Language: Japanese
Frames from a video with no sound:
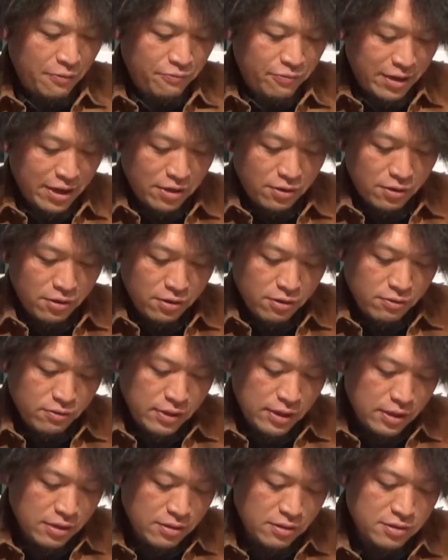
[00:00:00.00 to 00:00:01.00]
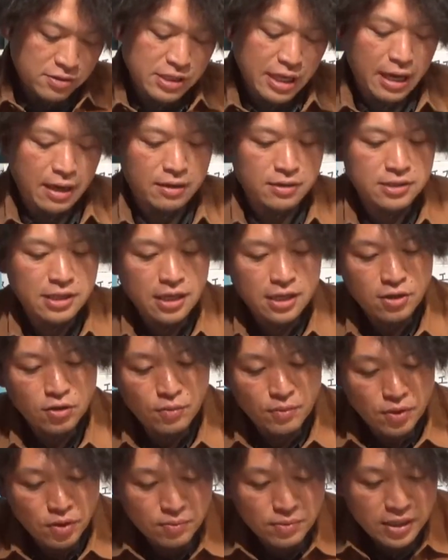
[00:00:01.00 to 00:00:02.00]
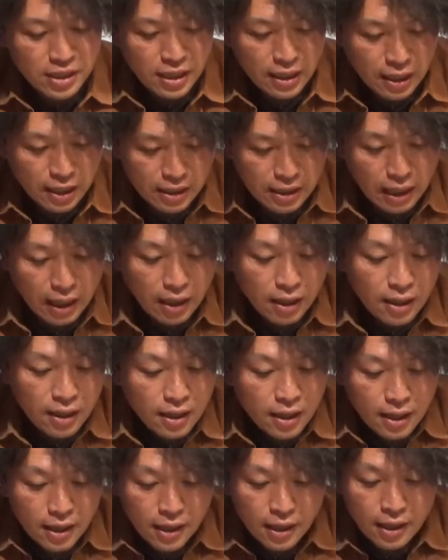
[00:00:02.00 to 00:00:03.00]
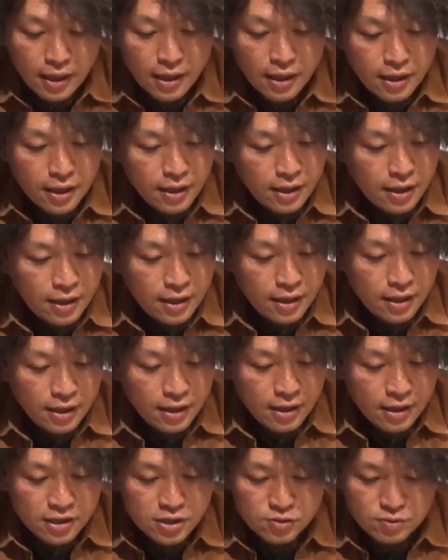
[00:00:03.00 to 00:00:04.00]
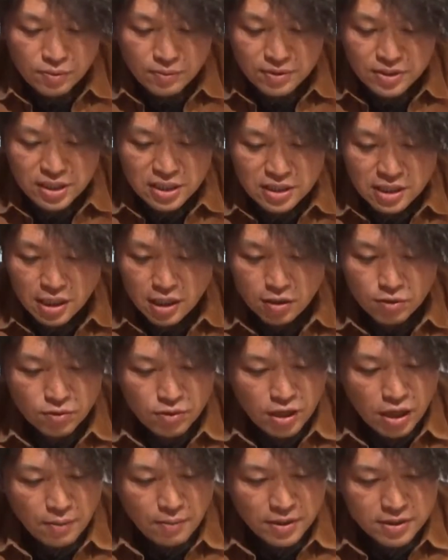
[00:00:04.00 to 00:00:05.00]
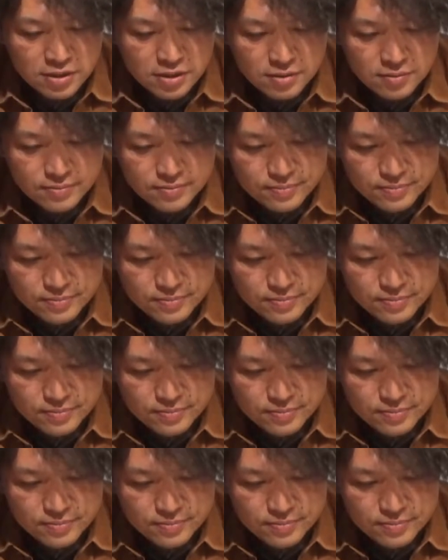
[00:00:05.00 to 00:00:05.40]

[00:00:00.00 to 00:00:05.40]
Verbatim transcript: ファローウィングさんさっきごめん読み切れなかったえー、いつもメッセージありがとうございます